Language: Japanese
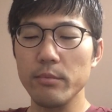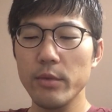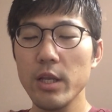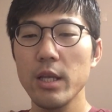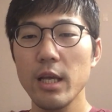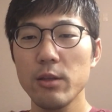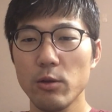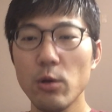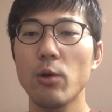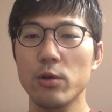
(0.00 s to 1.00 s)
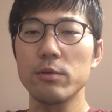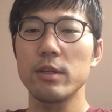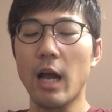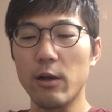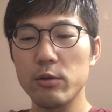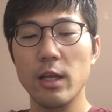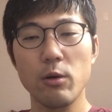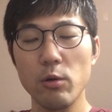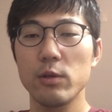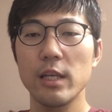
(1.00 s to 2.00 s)
人間の努力、あの手
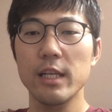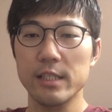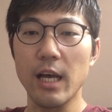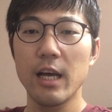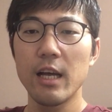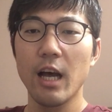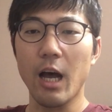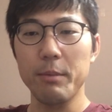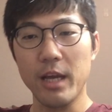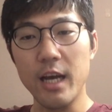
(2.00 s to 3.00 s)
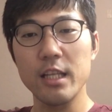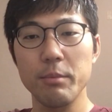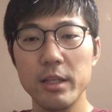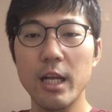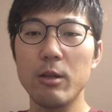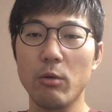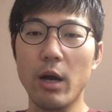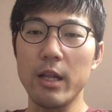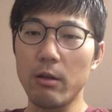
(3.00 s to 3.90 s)
この手でさ歯磨いてみたりとか、